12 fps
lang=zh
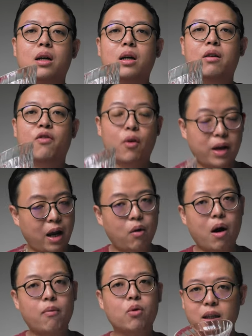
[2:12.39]
呃，风味开
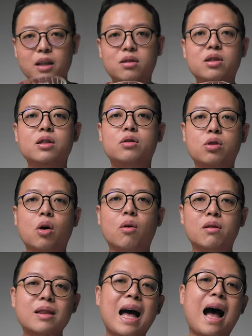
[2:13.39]
关一次
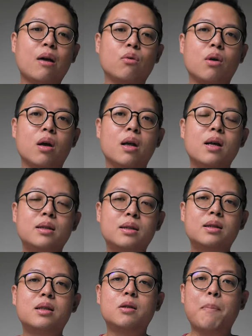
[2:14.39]
冲大约
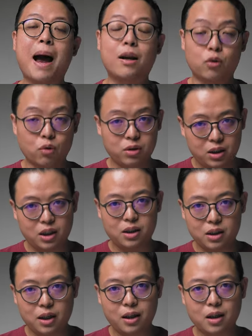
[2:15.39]
四百多 C
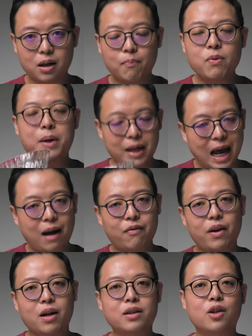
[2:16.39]
C 的冰咖
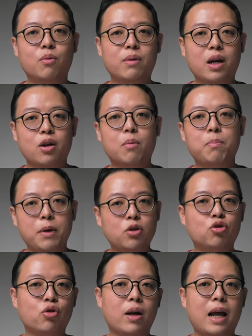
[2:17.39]
啡，而且我们要用
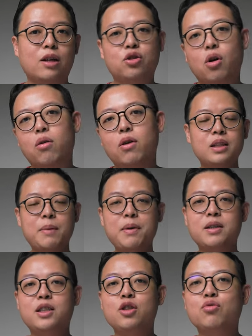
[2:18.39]
冰水来冲。前
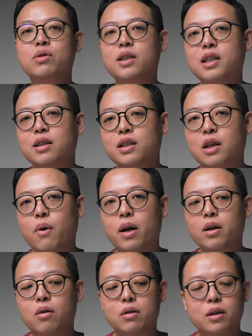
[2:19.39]
面基础介绍介绍
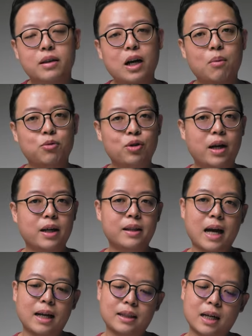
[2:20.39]
完以后呢，那我们就来跟
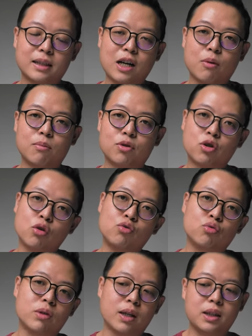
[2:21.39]
大家讲一下我们冲
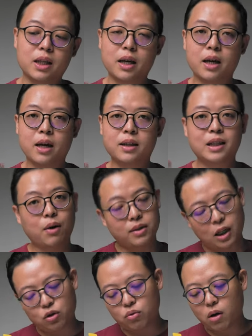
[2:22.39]
煮的一些相
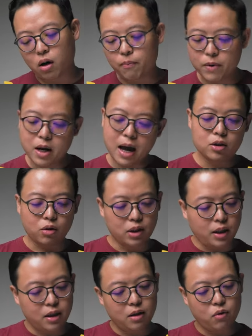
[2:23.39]
关参数喽。首
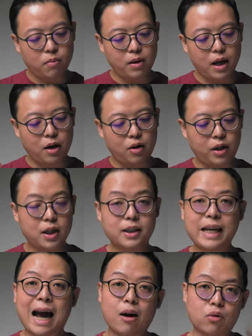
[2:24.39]
先呢，我们要有一个
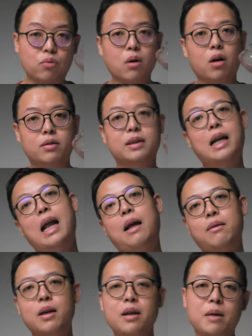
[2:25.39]
下壶哈，这当
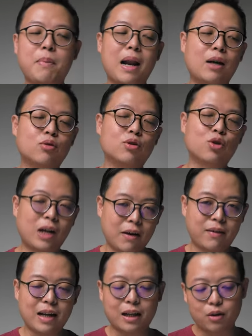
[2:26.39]
然一般来说冲
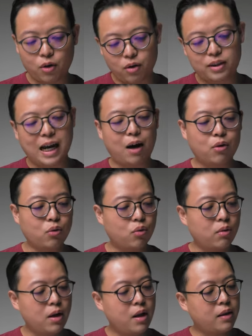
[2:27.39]
咖啡大家都会有下
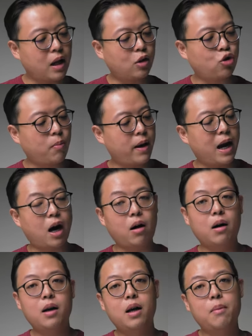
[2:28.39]
壶，然后准备好
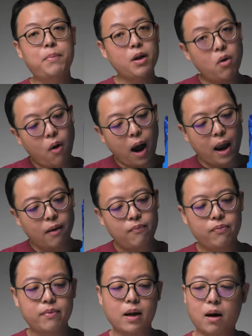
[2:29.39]
冰块，
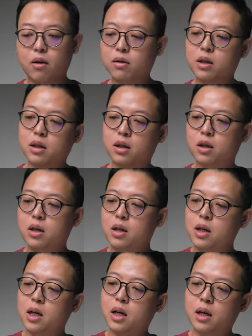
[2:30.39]
然后呢，
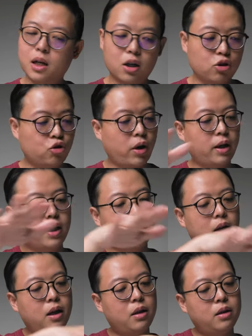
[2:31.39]
呃，热水
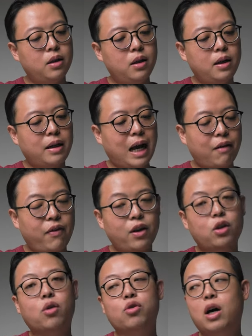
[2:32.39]
跟咖
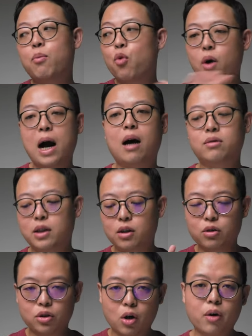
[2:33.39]
啡豆都要磨好，这些
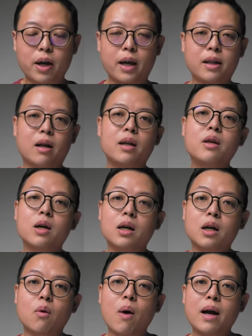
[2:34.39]
东西都 OK。然后另
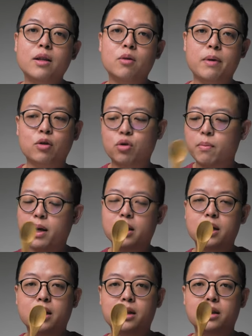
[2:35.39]
额外呢，我们要准备
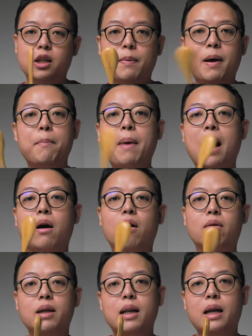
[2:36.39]
一个搅拌棒
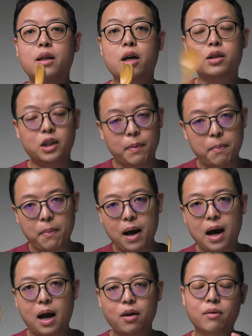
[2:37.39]
哦，当然你要用搅拌
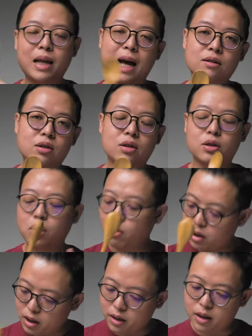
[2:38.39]
棒、用汤匙都
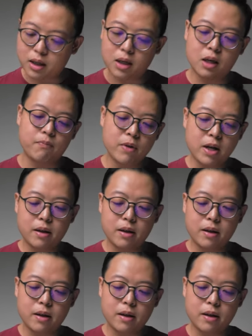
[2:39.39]
可以。